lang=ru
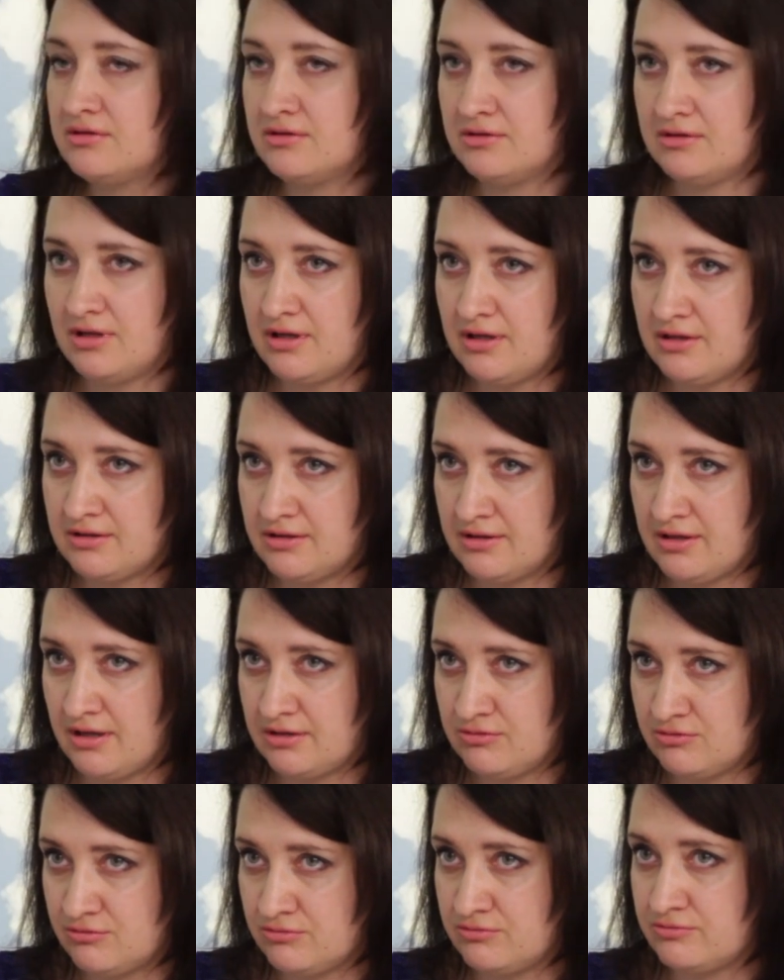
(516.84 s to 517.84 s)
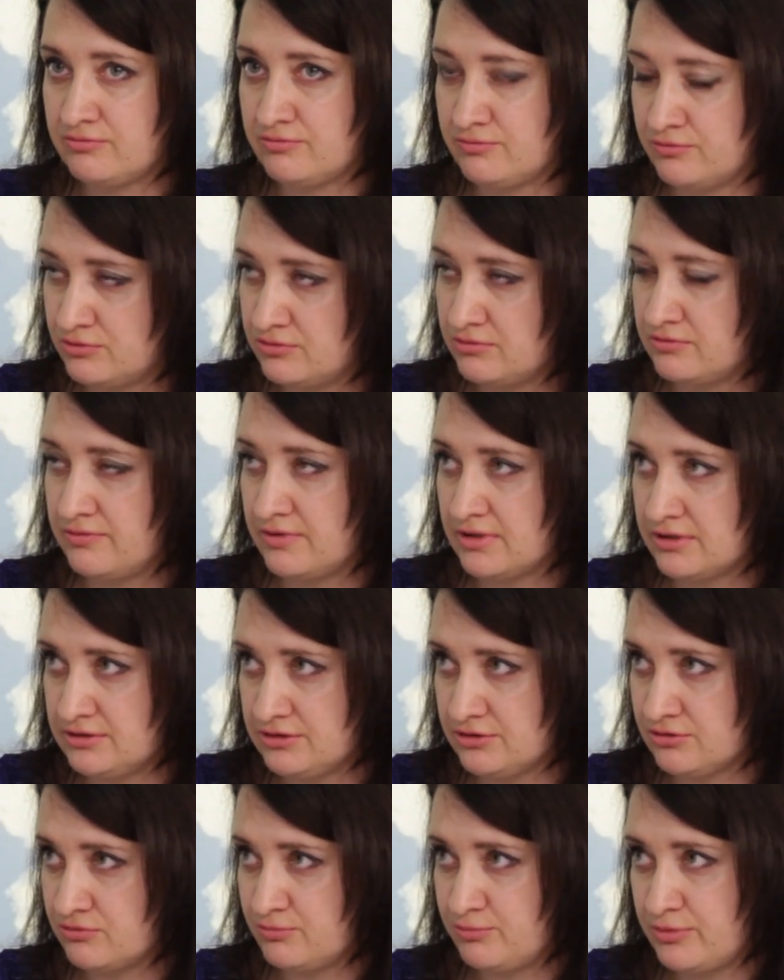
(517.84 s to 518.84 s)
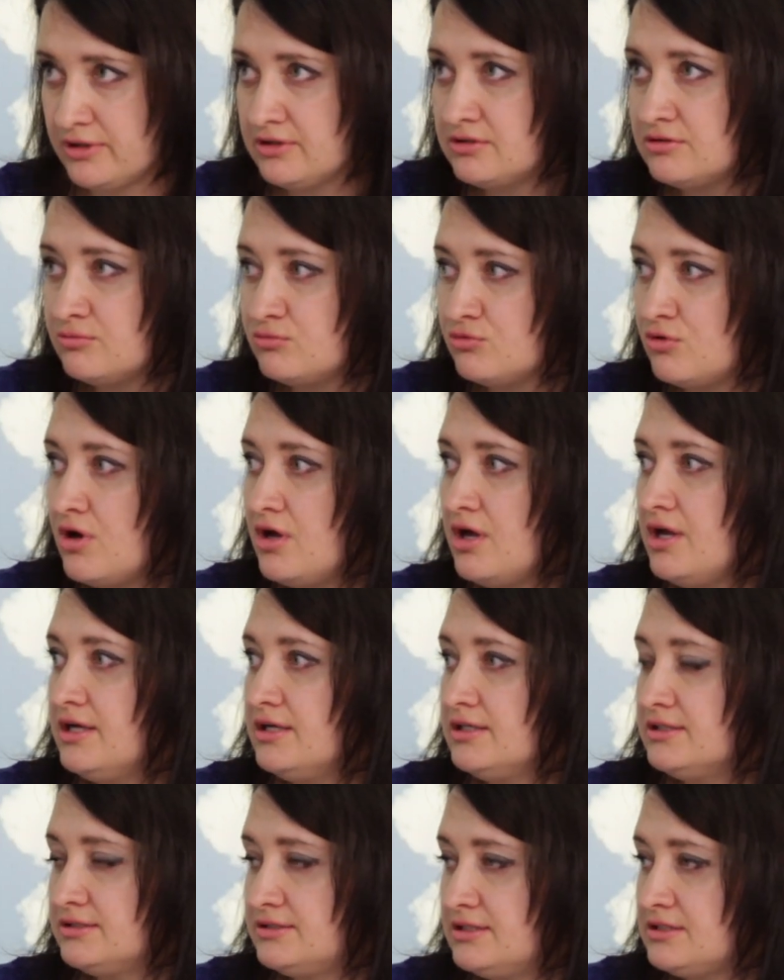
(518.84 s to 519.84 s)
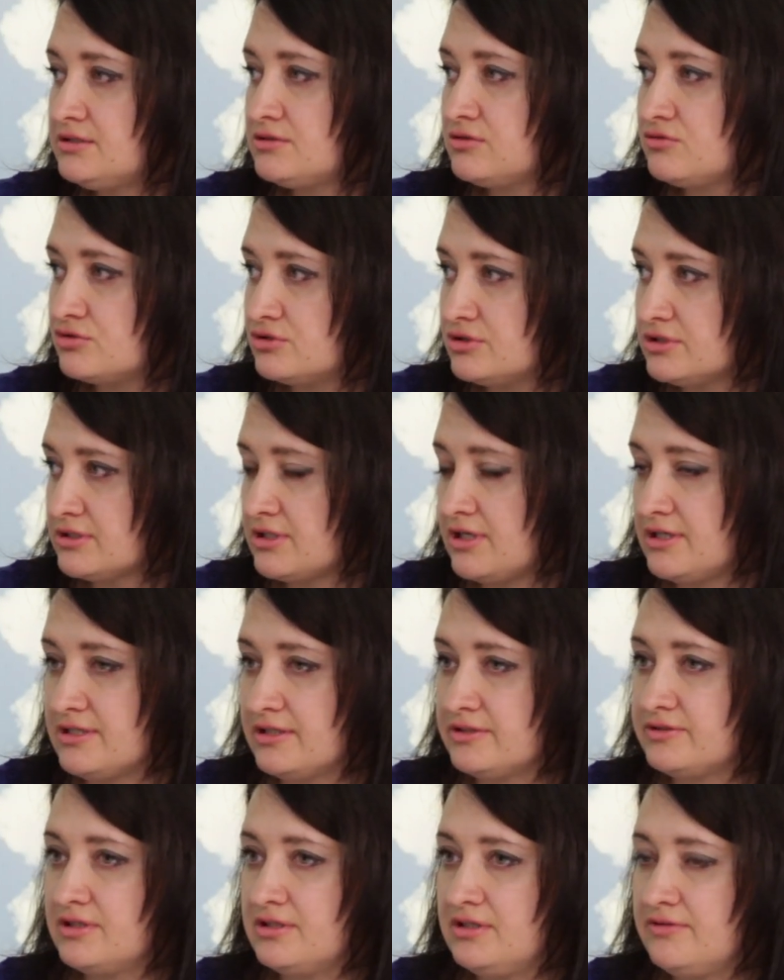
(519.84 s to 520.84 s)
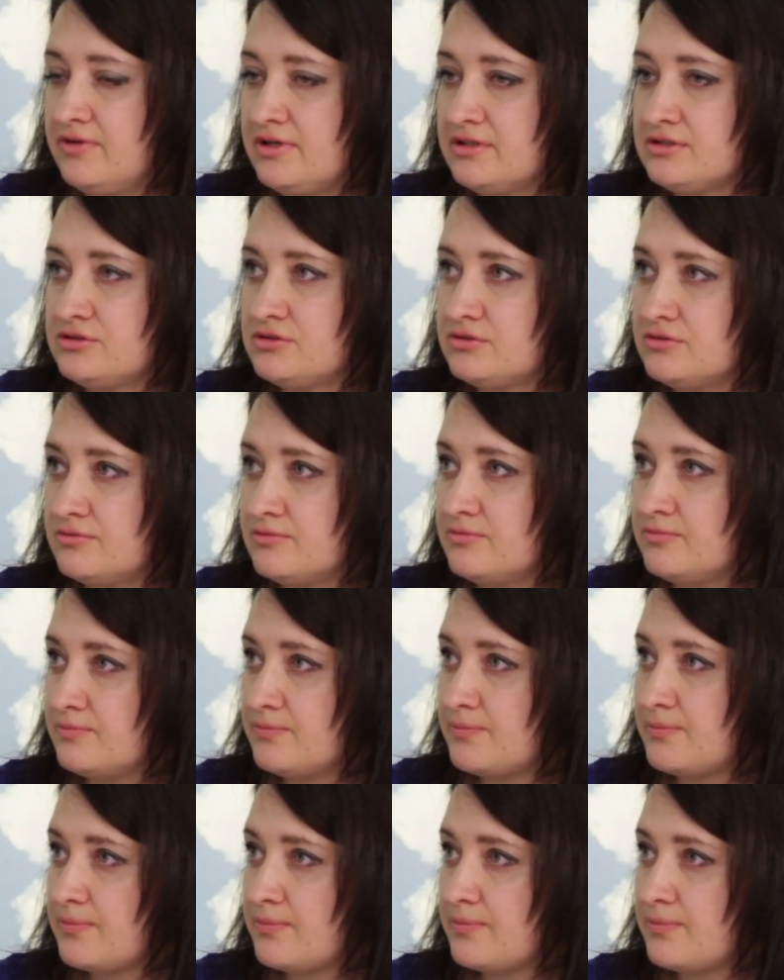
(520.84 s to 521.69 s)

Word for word: на данную вот квартиру. Поэтому здесь сложно сказать. Долевая... А, а